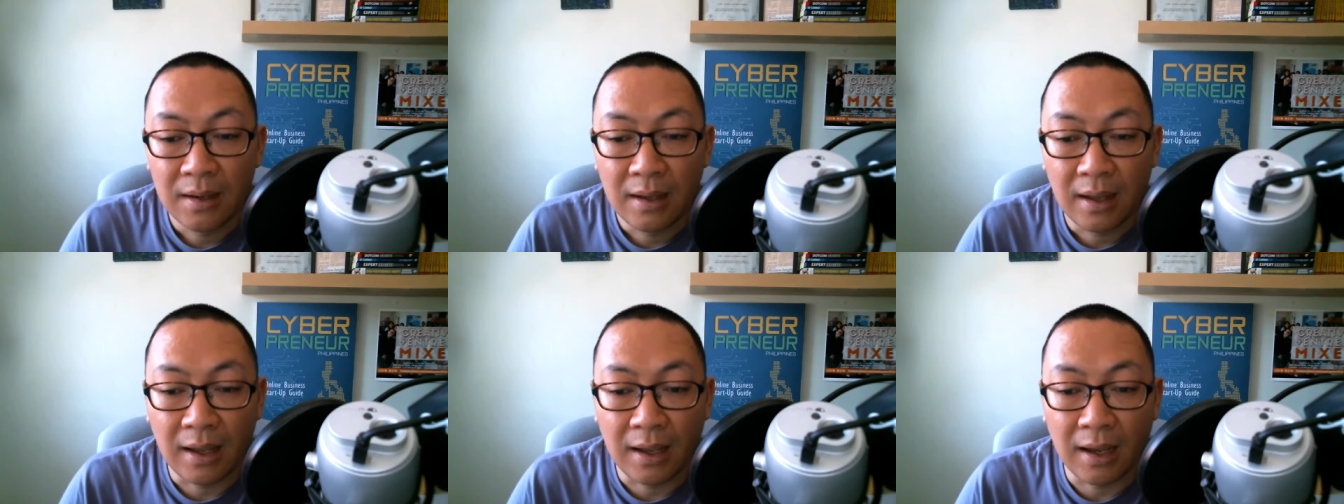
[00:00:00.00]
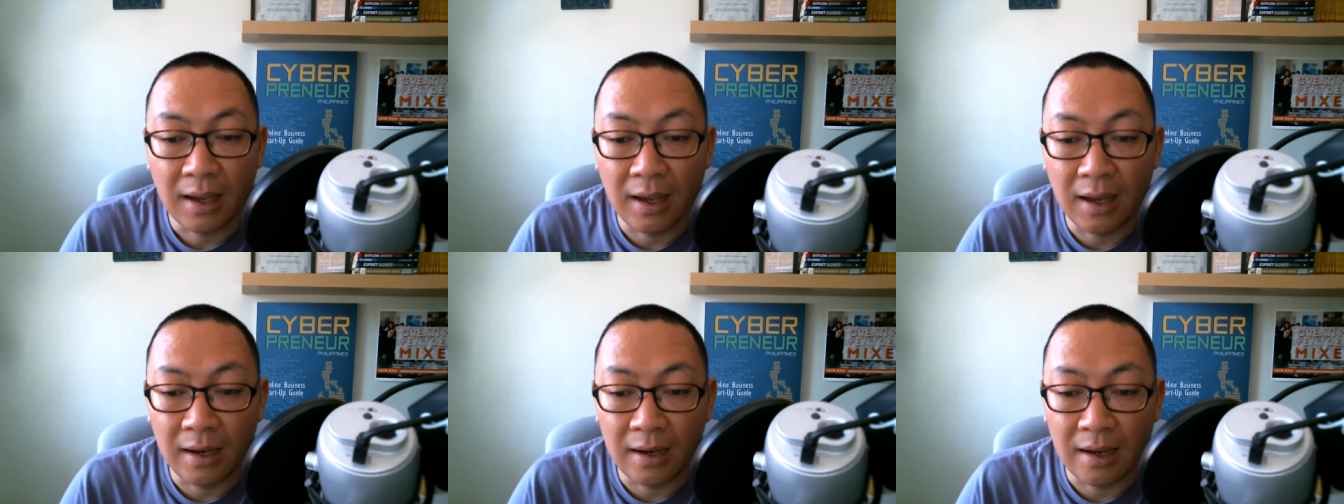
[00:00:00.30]

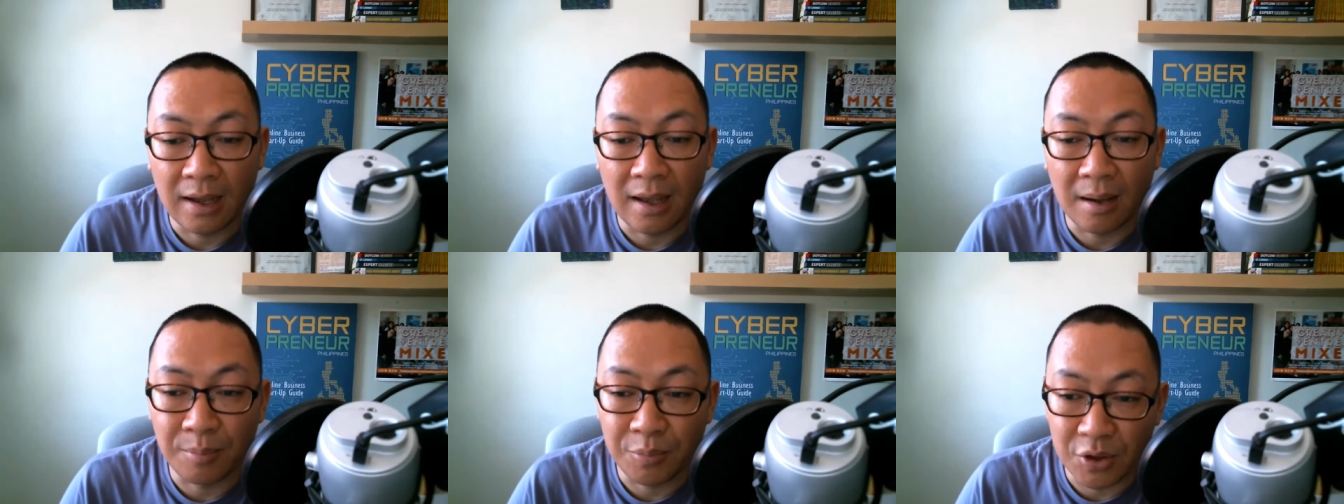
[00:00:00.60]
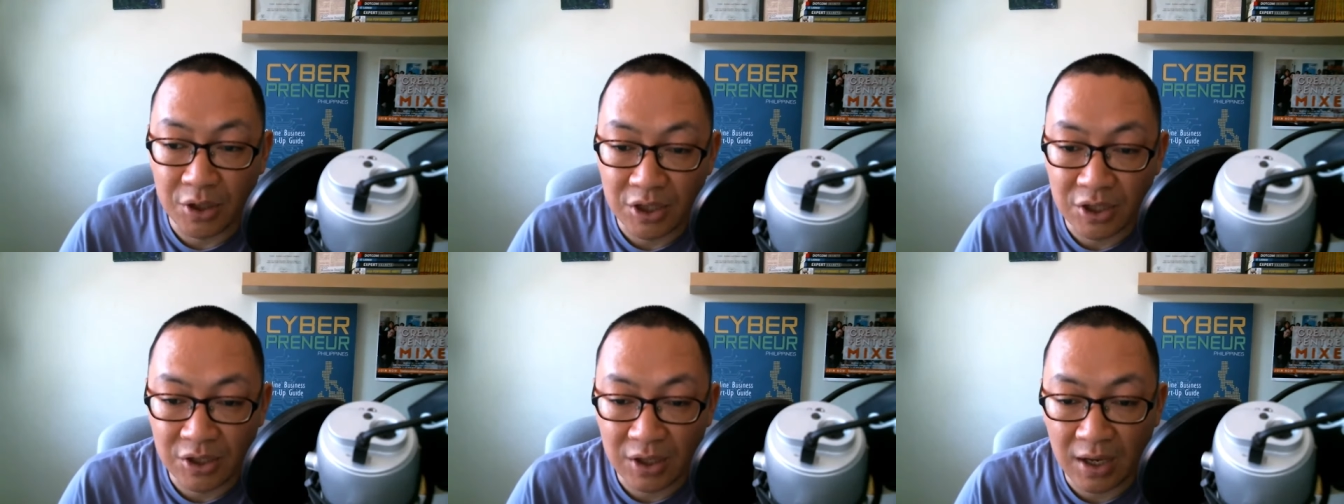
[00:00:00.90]
And I
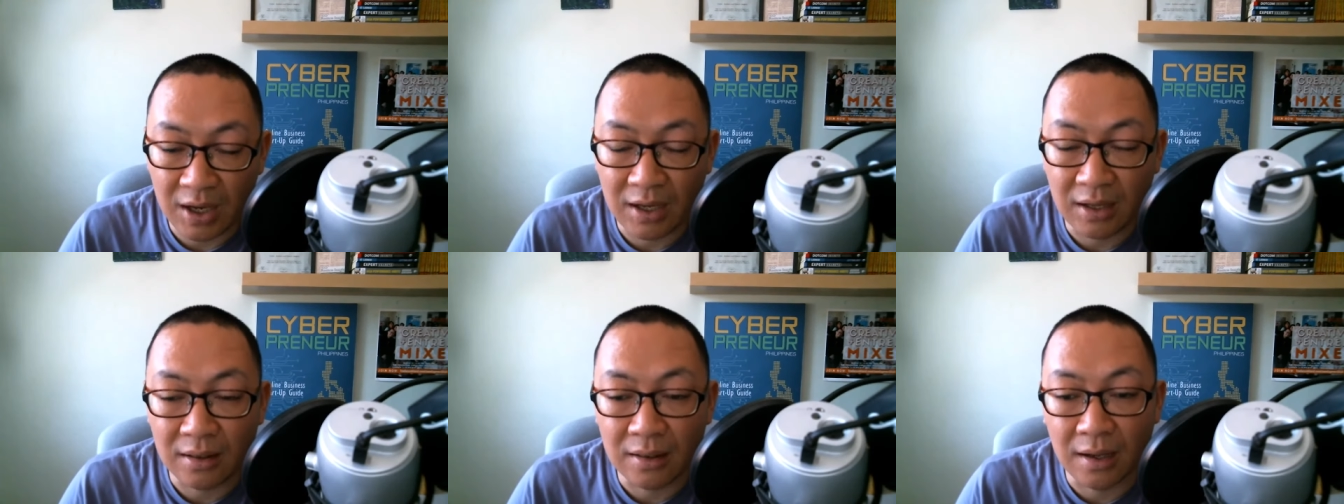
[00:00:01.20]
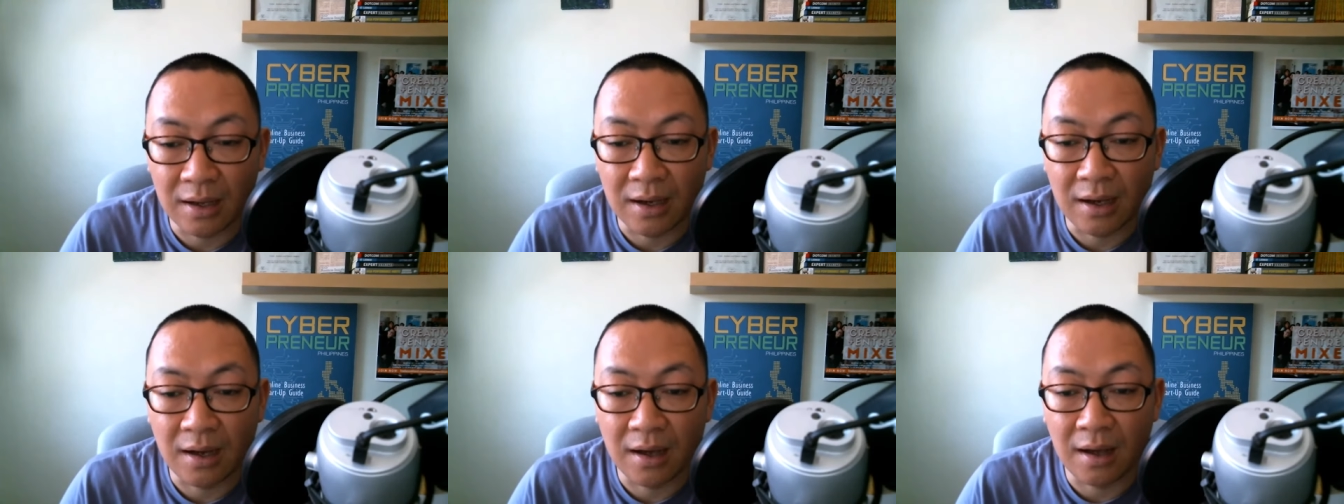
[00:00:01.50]
appreciate
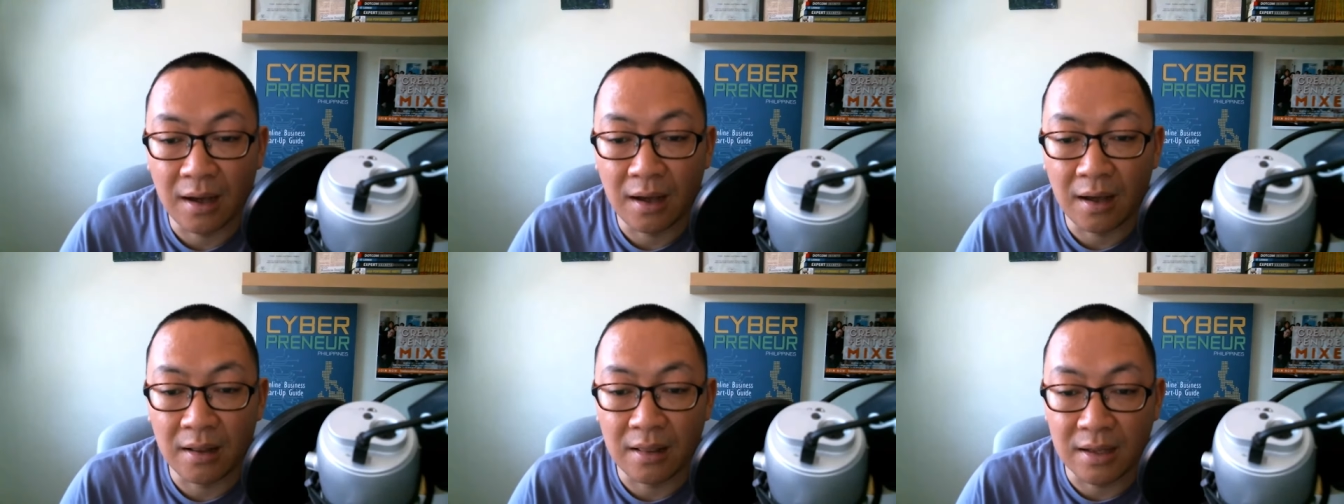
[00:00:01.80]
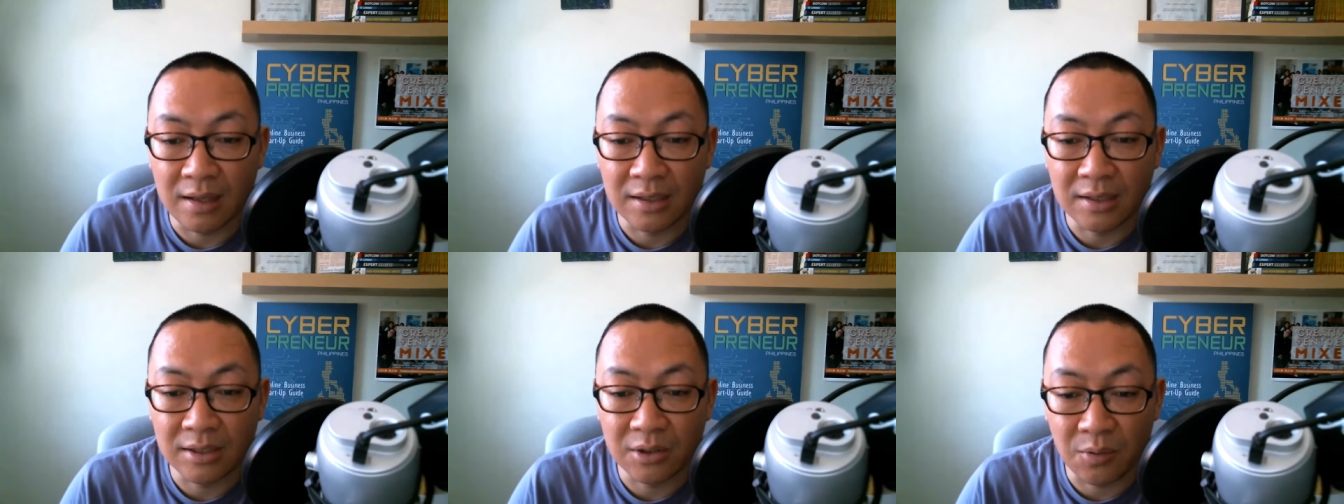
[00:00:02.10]
uh,
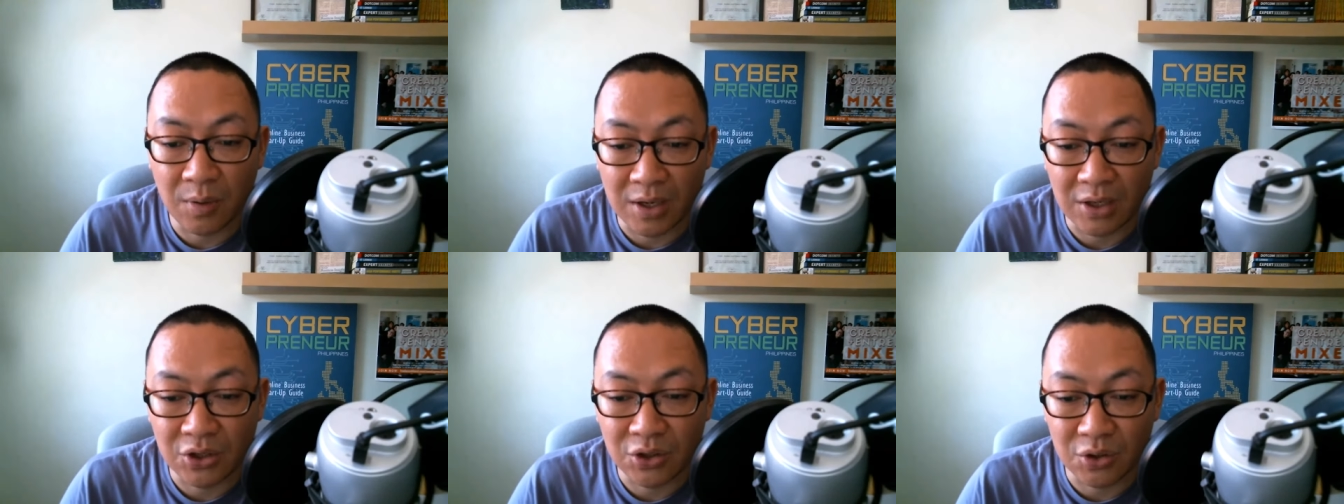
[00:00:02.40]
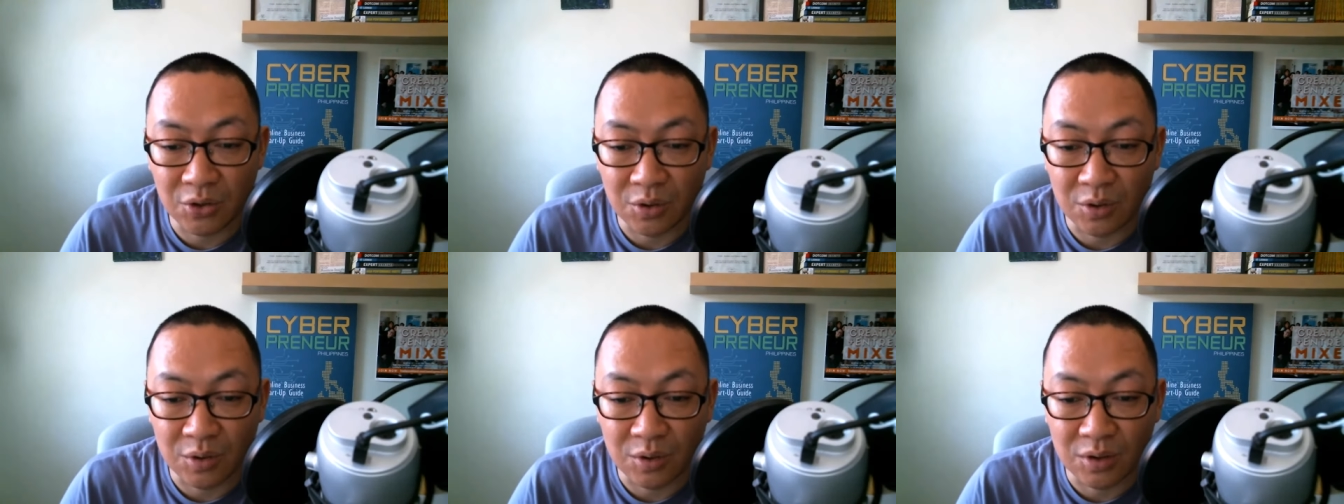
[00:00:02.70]
these
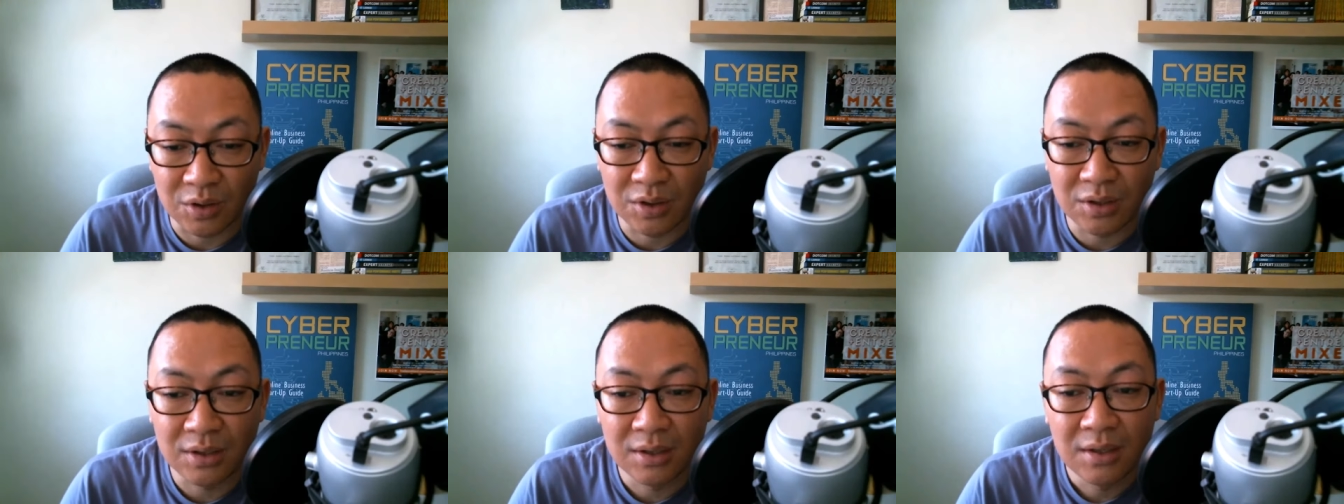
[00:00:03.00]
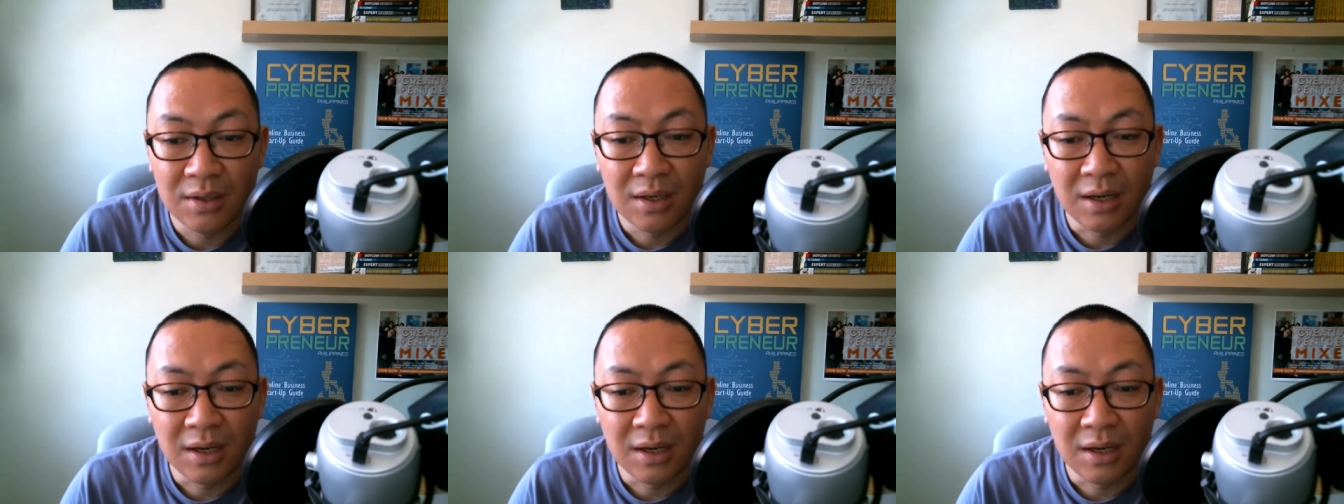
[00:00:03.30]
questions.